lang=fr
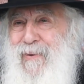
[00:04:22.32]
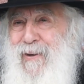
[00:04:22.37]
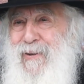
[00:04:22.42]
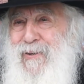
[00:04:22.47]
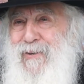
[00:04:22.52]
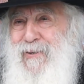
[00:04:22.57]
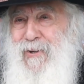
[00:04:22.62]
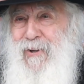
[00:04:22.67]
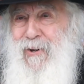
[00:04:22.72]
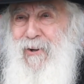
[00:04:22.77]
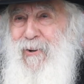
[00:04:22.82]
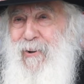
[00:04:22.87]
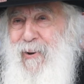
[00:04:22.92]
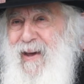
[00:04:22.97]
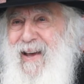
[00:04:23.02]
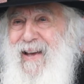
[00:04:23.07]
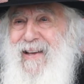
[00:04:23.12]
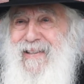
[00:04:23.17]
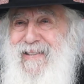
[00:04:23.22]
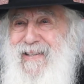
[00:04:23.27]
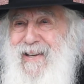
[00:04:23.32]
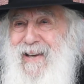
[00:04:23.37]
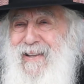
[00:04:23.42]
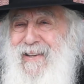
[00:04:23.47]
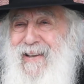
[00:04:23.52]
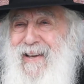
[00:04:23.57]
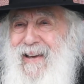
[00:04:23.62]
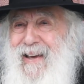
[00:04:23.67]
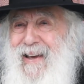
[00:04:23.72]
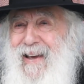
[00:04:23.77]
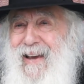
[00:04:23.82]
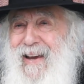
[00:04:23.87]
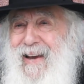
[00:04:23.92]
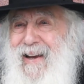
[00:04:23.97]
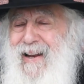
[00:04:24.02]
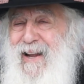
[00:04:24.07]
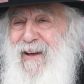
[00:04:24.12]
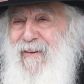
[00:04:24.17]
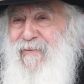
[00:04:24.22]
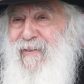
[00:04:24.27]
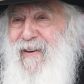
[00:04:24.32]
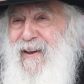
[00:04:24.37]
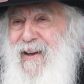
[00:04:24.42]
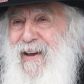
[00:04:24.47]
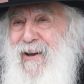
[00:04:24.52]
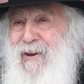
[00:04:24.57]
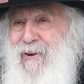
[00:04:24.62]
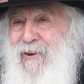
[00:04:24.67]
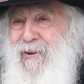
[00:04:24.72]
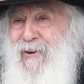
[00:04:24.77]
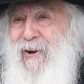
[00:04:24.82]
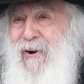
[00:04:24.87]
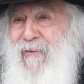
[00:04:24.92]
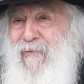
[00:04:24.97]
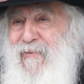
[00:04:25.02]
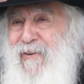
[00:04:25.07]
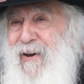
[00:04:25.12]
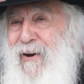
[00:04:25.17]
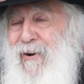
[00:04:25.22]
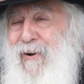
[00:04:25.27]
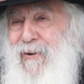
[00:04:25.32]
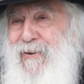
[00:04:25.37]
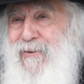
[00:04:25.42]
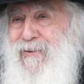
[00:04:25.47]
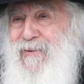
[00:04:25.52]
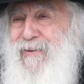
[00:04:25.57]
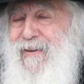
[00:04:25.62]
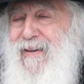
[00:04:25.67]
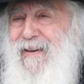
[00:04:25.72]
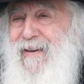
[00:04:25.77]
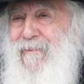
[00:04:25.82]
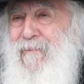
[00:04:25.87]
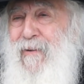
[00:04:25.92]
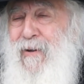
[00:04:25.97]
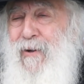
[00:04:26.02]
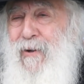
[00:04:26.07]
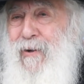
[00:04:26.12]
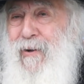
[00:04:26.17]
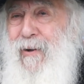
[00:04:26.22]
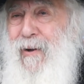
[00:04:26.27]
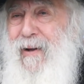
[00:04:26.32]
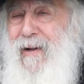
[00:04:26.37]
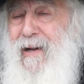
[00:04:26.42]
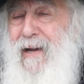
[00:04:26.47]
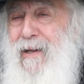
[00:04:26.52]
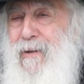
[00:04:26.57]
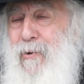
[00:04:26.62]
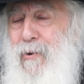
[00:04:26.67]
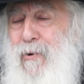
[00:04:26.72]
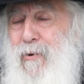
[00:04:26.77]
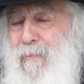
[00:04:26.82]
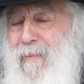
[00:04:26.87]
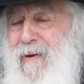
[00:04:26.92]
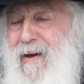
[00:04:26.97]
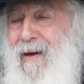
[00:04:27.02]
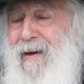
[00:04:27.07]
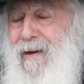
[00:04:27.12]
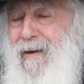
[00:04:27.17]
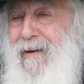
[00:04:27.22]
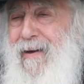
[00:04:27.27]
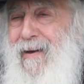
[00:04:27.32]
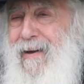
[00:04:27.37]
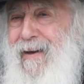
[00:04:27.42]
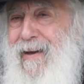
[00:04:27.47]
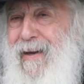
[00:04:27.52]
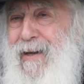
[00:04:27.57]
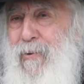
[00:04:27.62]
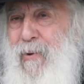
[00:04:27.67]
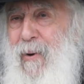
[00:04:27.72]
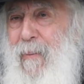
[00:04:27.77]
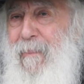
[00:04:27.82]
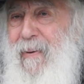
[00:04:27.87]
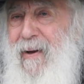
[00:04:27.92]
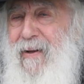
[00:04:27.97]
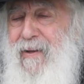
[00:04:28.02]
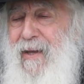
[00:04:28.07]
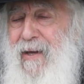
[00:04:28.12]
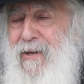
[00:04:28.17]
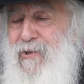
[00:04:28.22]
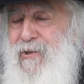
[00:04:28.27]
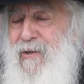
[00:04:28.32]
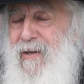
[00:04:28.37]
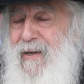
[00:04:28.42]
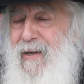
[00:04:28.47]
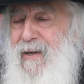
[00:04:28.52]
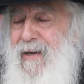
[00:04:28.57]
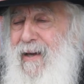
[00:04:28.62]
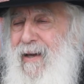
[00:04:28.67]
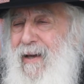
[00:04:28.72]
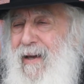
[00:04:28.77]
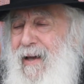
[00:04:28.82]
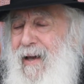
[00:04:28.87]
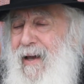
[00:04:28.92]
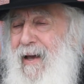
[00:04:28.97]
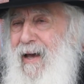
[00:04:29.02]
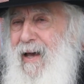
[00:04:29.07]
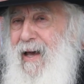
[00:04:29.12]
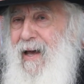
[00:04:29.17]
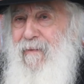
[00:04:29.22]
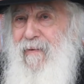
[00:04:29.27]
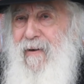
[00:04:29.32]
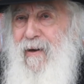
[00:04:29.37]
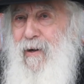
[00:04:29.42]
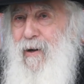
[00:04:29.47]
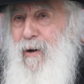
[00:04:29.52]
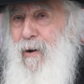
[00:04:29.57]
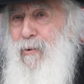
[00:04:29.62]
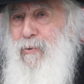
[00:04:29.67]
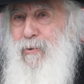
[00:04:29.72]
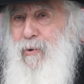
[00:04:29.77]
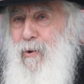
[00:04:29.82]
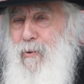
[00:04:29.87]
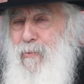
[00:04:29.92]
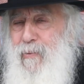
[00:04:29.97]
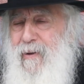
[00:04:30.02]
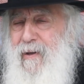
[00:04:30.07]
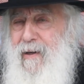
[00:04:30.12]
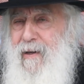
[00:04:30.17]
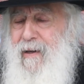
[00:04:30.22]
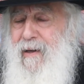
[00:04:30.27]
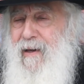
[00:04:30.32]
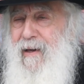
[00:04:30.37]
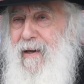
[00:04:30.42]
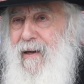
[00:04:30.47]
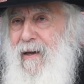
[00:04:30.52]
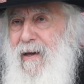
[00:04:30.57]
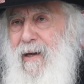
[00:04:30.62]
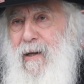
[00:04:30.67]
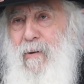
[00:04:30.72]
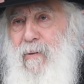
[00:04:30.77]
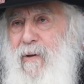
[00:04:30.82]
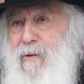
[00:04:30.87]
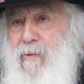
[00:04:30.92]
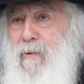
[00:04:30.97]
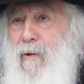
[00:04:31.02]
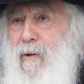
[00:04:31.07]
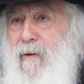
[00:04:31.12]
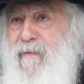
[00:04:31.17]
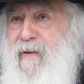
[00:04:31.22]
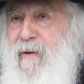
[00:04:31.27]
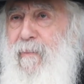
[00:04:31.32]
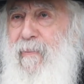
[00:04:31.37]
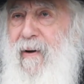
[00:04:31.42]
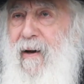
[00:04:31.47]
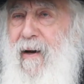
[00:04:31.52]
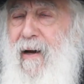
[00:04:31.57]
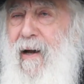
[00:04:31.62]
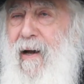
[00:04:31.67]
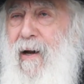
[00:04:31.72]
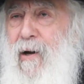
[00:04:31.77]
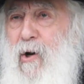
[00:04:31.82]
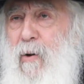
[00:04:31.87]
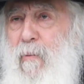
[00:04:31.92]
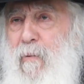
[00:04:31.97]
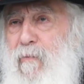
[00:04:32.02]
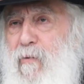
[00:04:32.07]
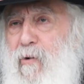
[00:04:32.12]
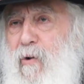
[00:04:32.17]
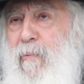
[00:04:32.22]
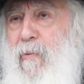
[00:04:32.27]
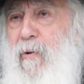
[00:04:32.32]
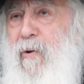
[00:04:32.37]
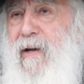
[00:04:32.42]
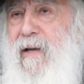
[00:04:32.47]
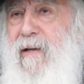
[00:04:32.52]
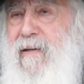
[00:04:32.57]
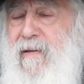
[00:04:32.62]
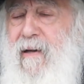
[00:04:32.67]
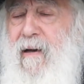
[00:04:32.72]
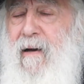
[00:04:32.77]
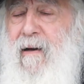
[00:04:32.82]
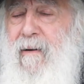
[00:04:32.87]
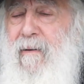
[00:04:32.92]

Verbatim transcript: sur le Hesed. Il a fait une conférence que l'être humain qui doit partager avec lui, et lui ne le fait pas. Alors comment vous comprenez ça